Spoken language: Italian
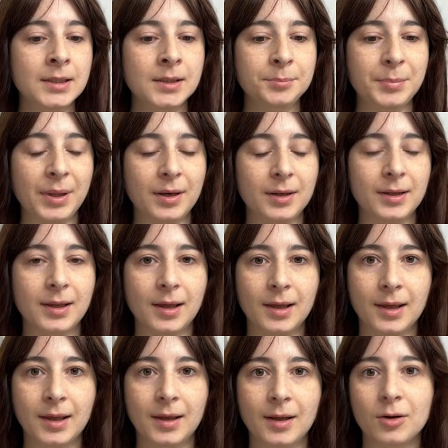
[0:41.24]
perché
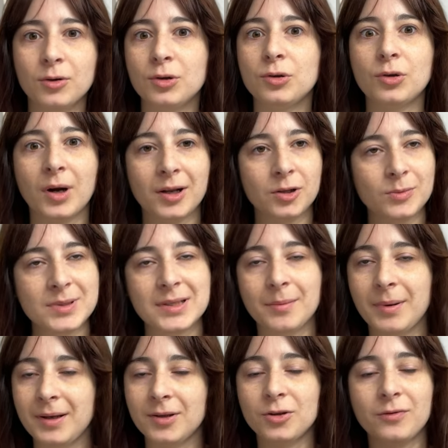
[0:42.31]
il dottorato mi sta
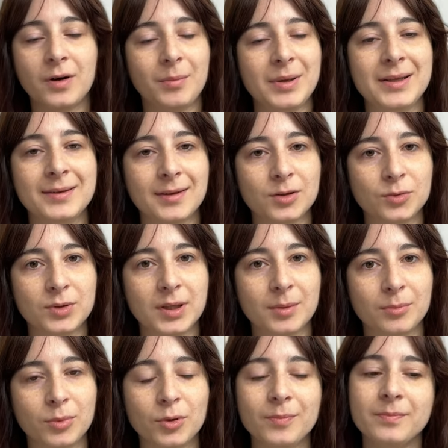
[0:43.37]
prendendo veramente tanto
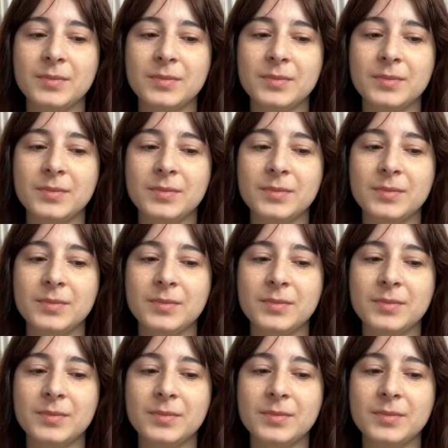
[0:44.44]
tempo,